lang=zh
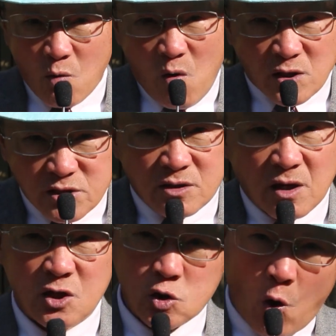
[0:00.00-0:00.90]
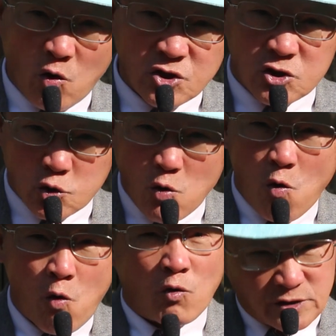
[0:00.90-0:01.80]
我是仇视中
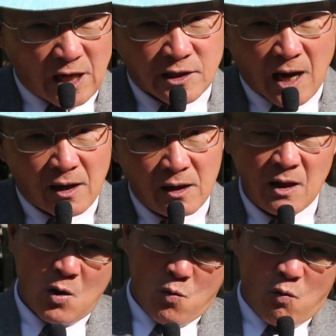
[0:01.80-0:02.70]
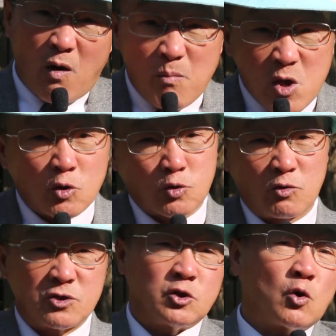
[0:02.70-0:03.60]
国共产党，我没有
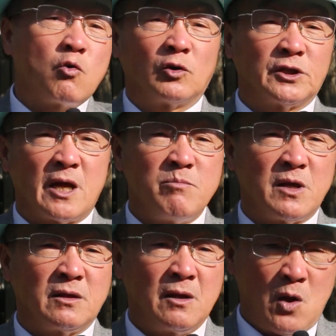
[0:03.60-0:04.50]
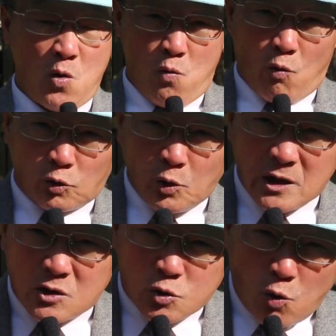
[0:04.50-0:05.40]
仇视中国的人民。我
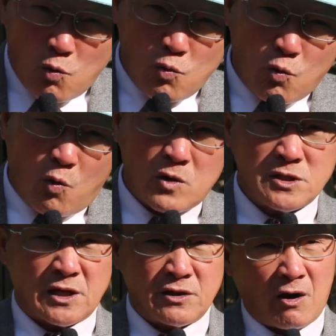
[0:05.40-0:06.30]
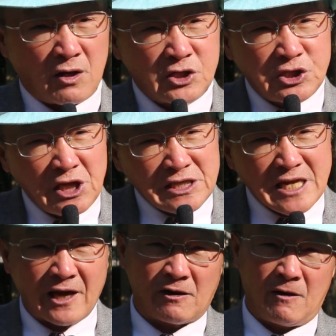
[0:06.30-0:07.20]
对中国人哈现
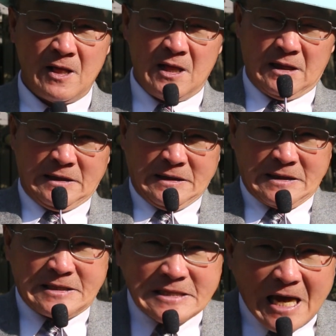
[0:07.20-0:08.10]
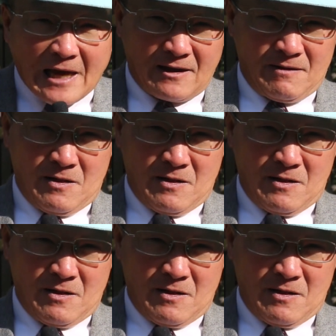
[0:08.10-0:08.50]
在哈在